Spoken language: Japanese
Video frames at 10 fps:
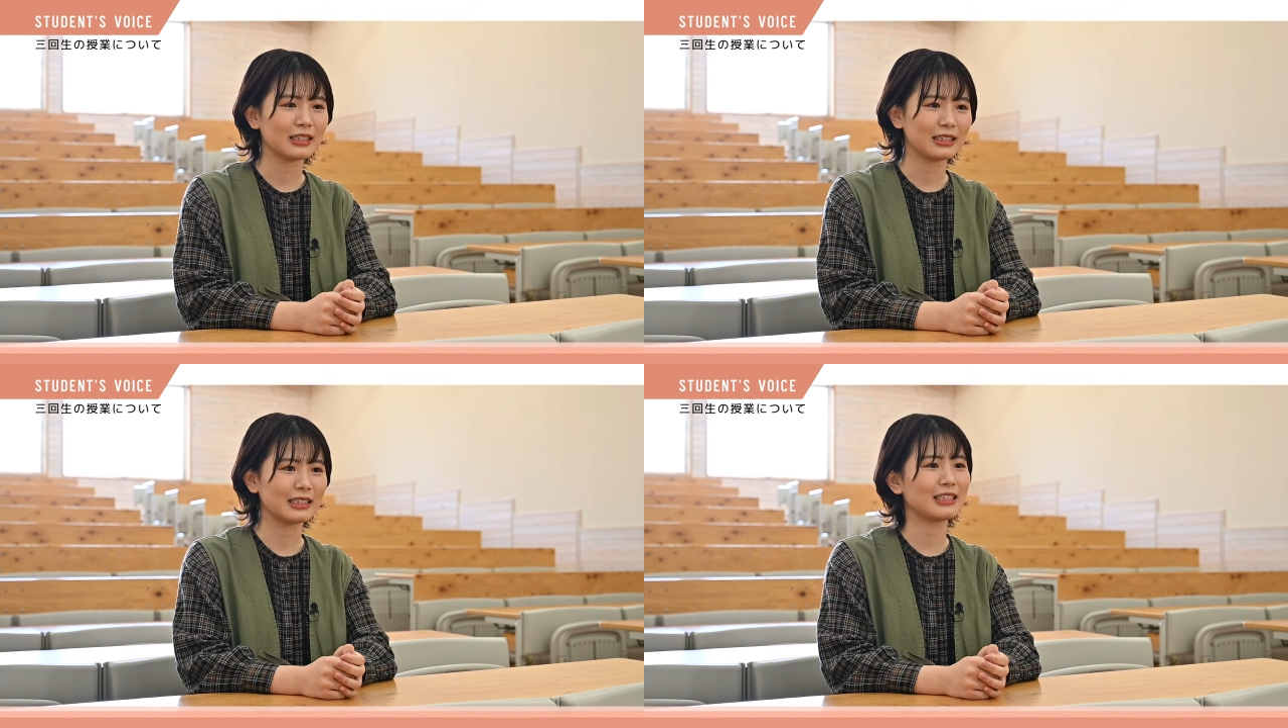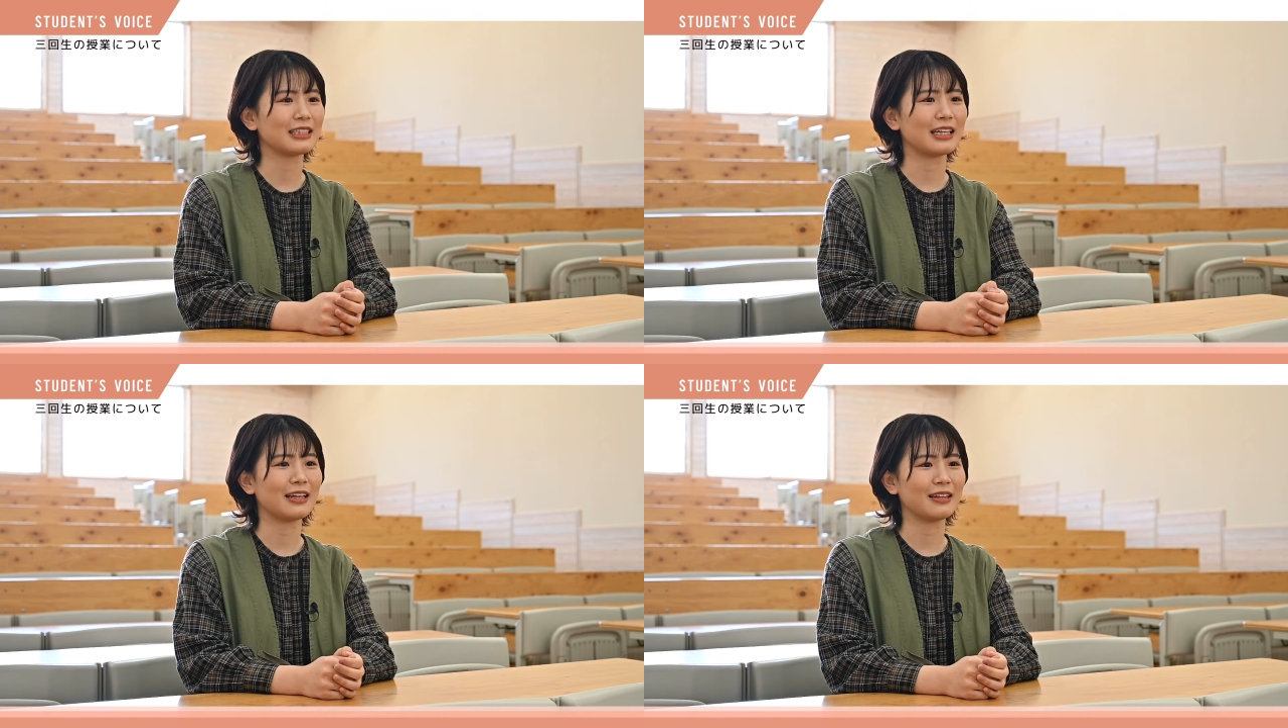実
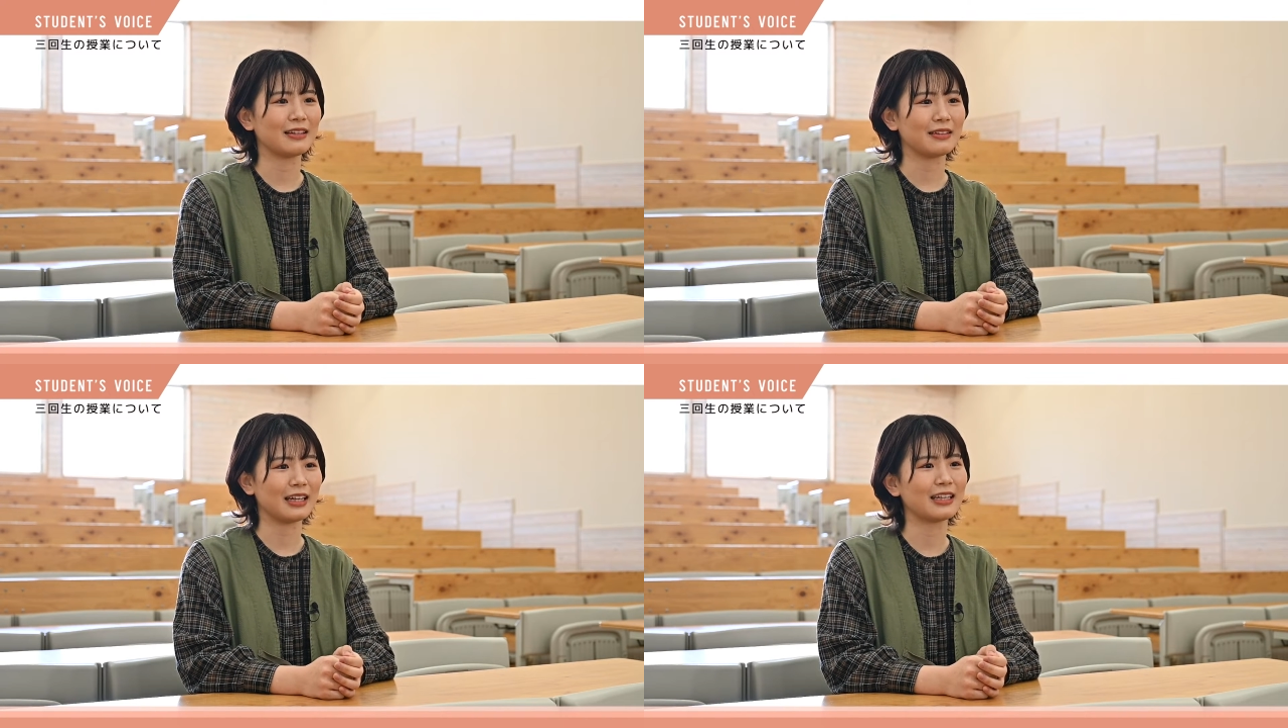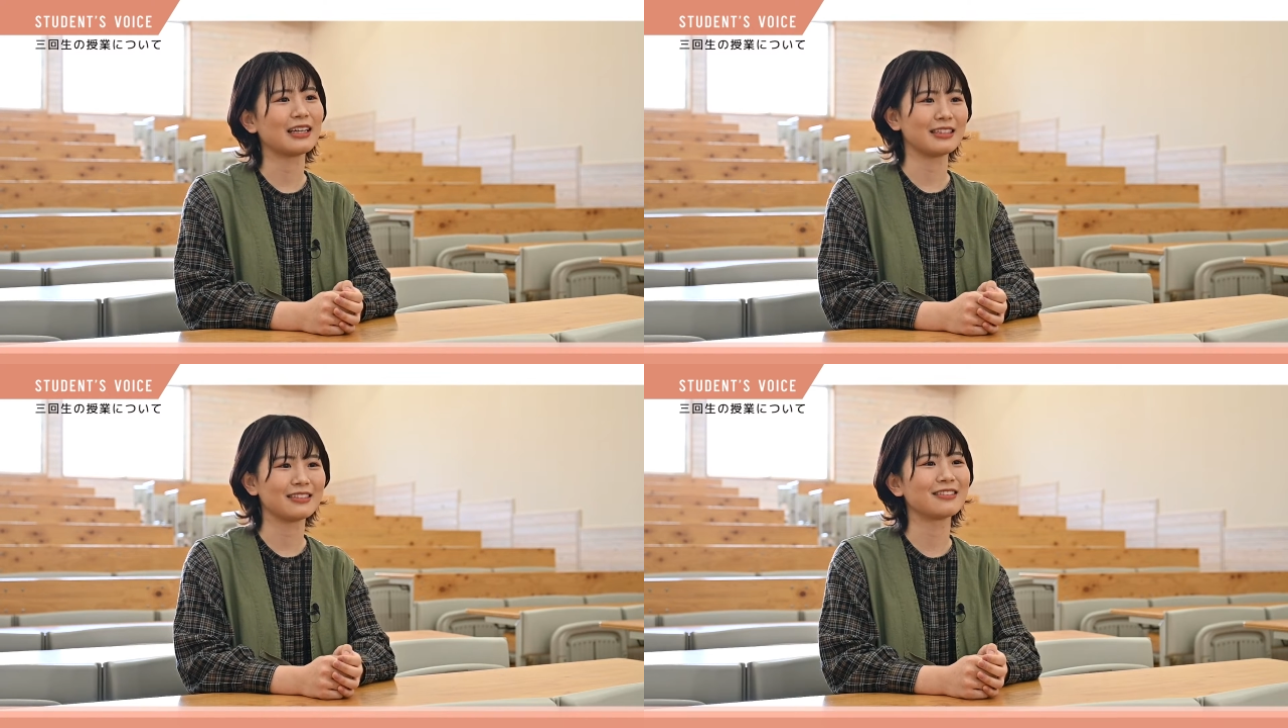地で体
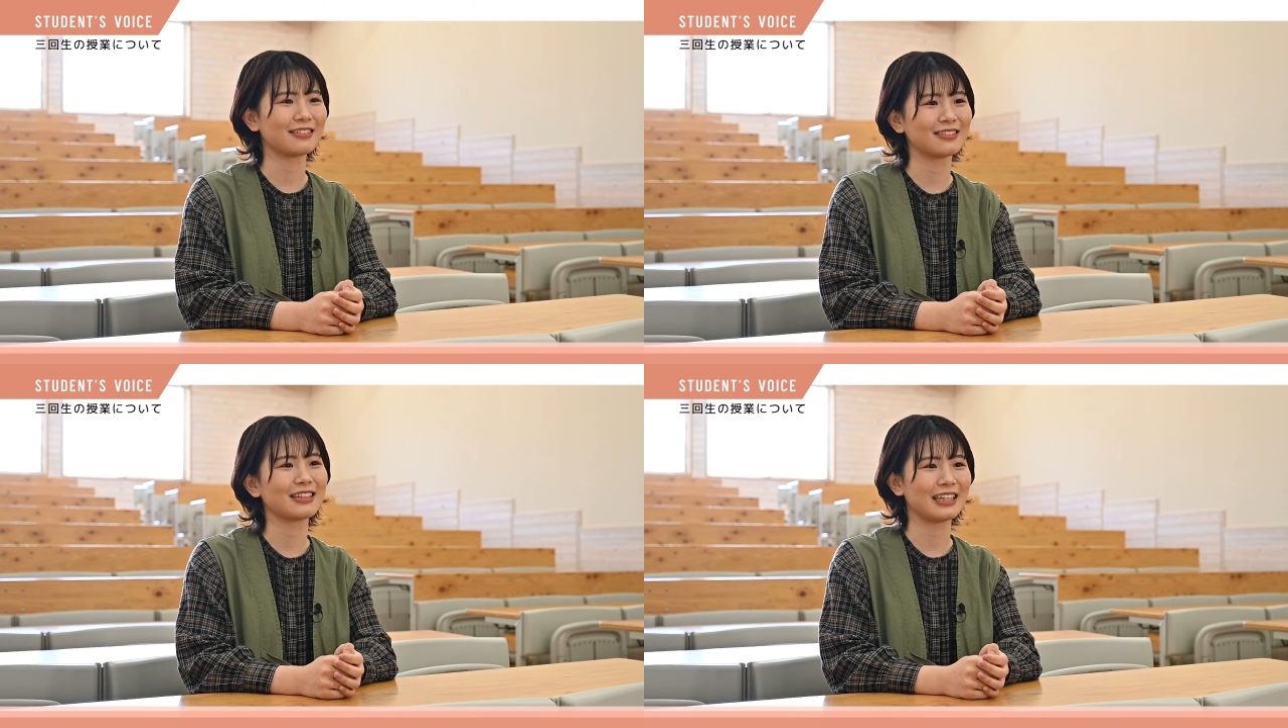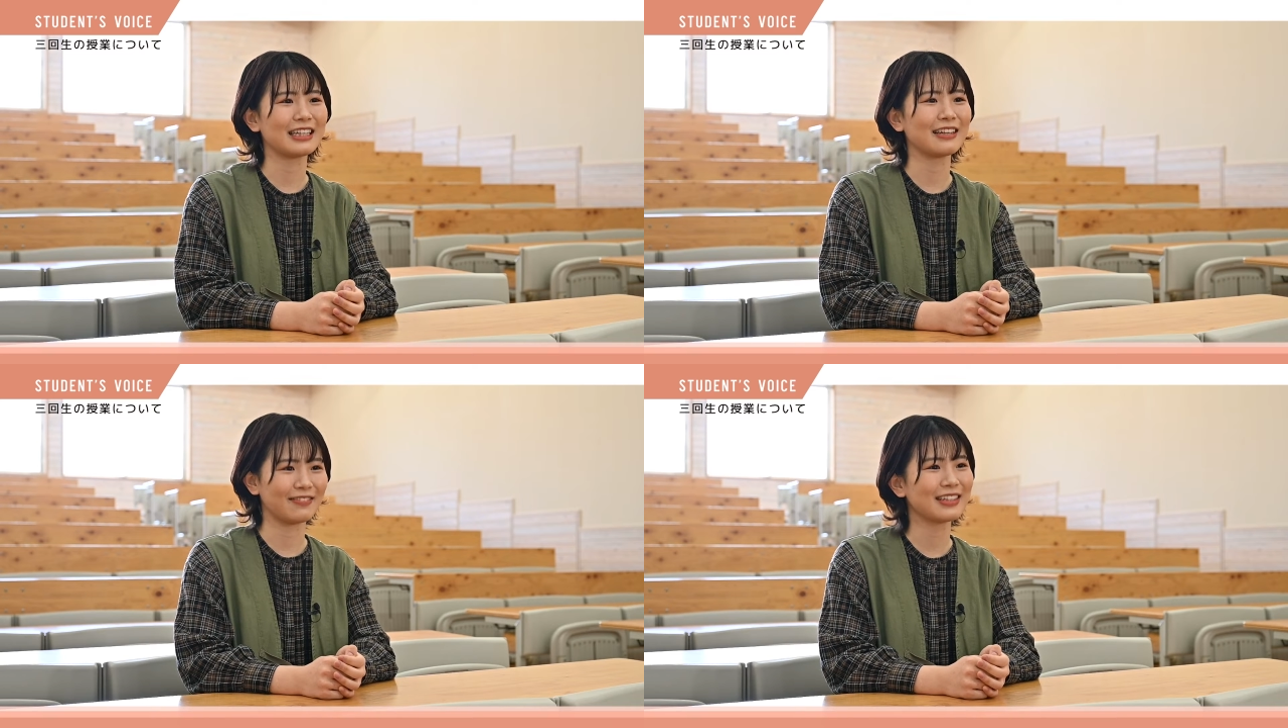験することが
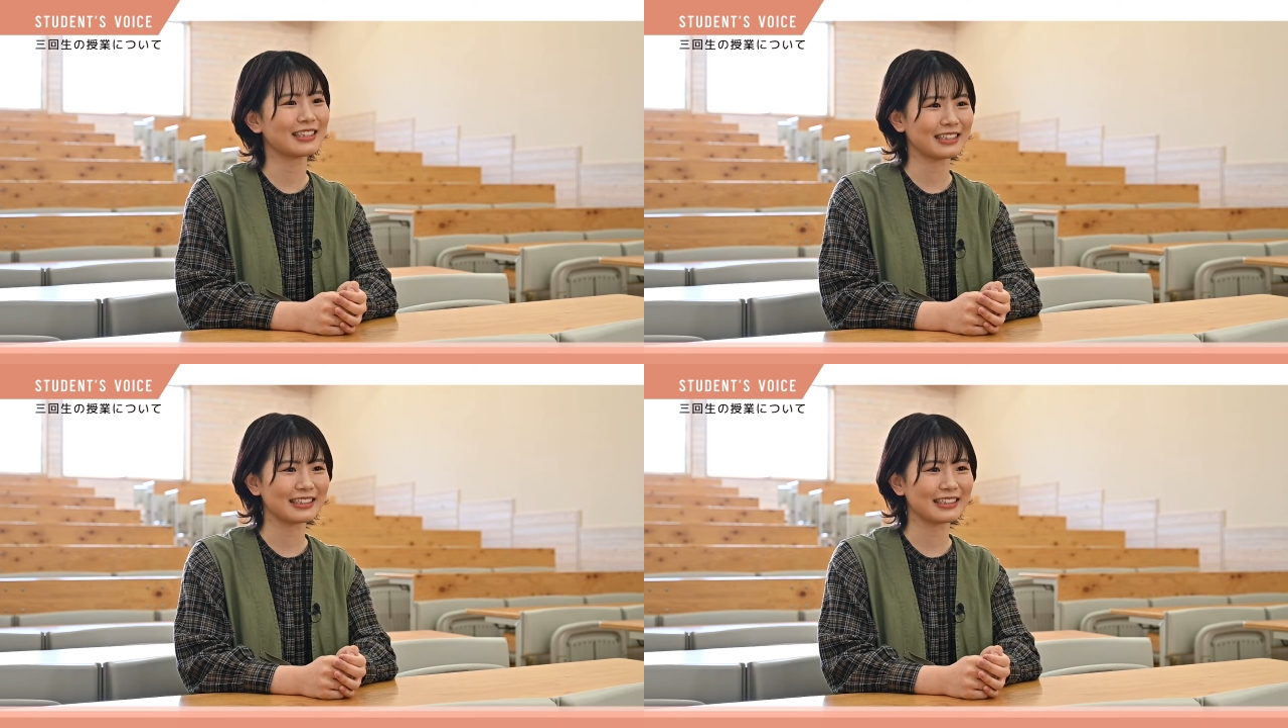できます